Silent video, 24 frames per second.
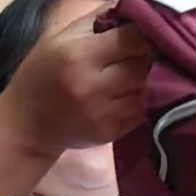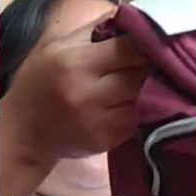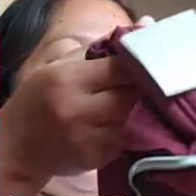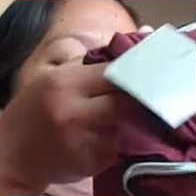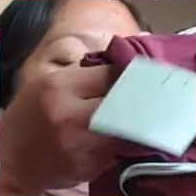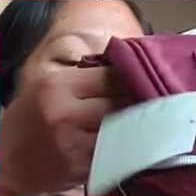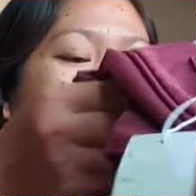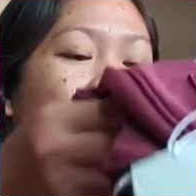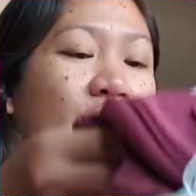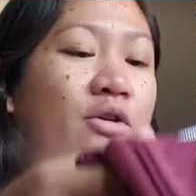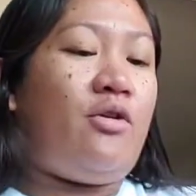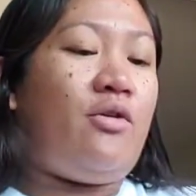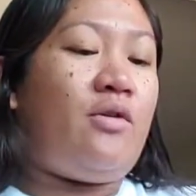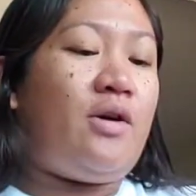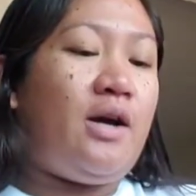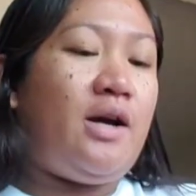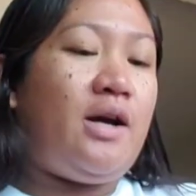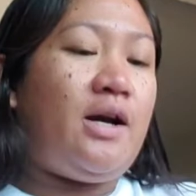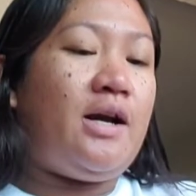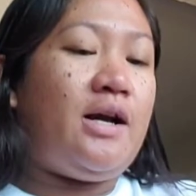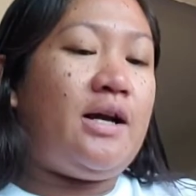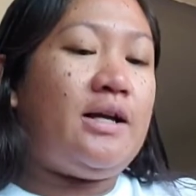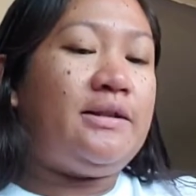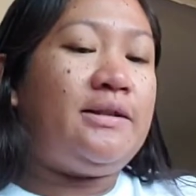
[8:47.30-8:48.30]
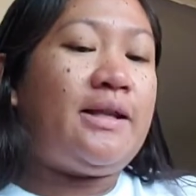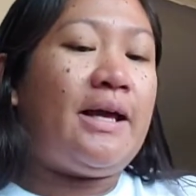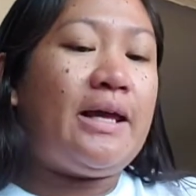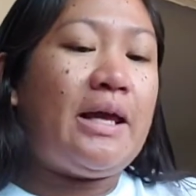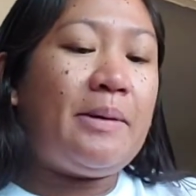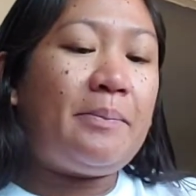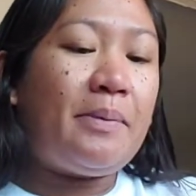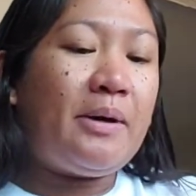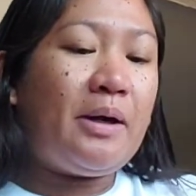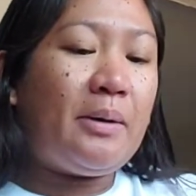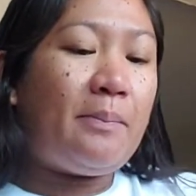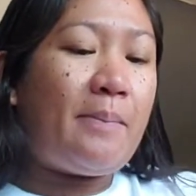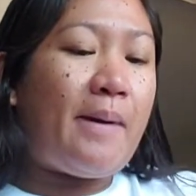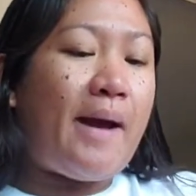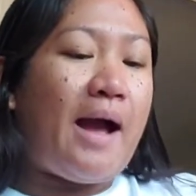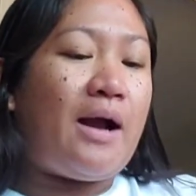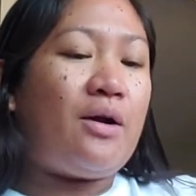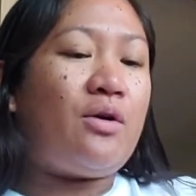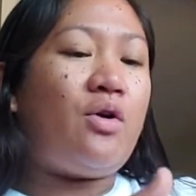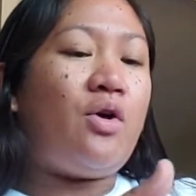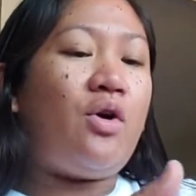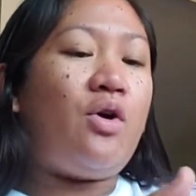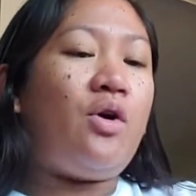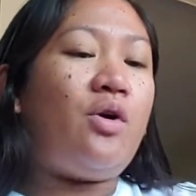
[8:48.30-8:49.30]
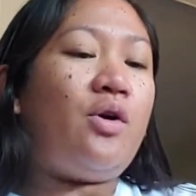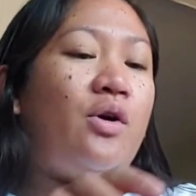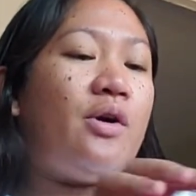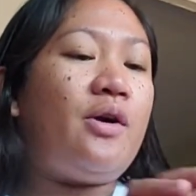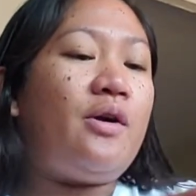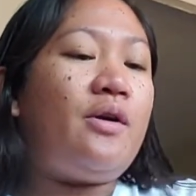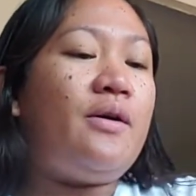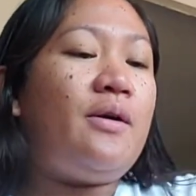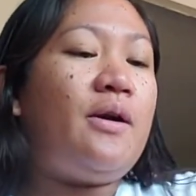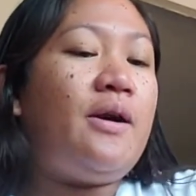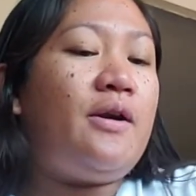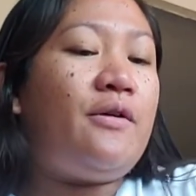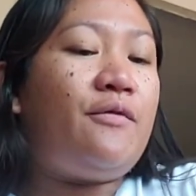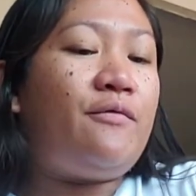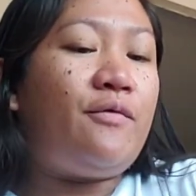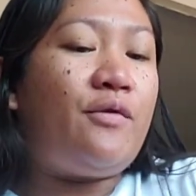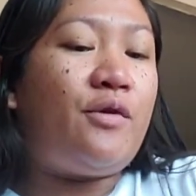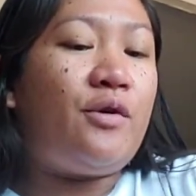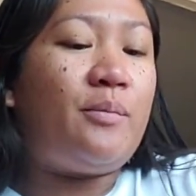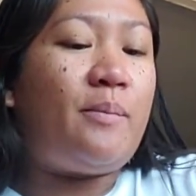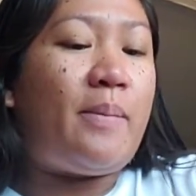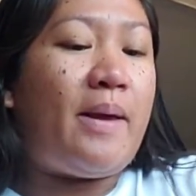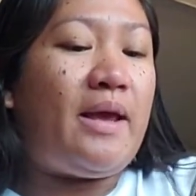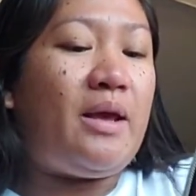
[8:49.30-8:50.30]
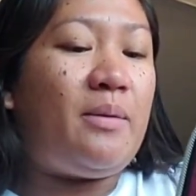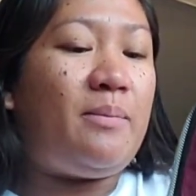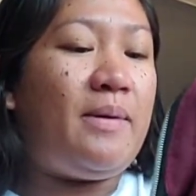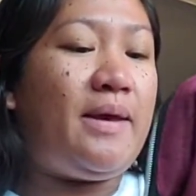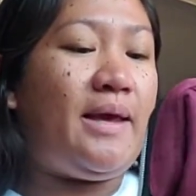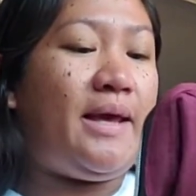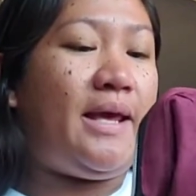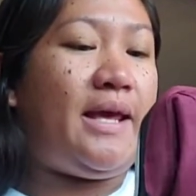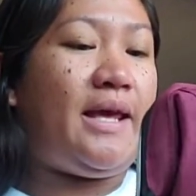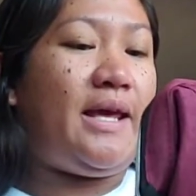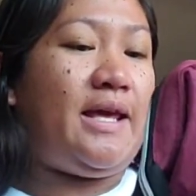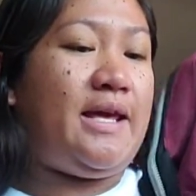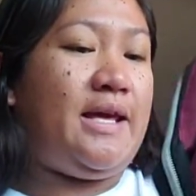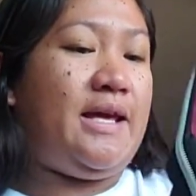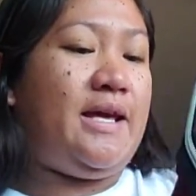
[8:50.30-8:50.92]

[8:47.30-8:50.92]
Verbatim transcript: ano, uh, diaper bag or for baby.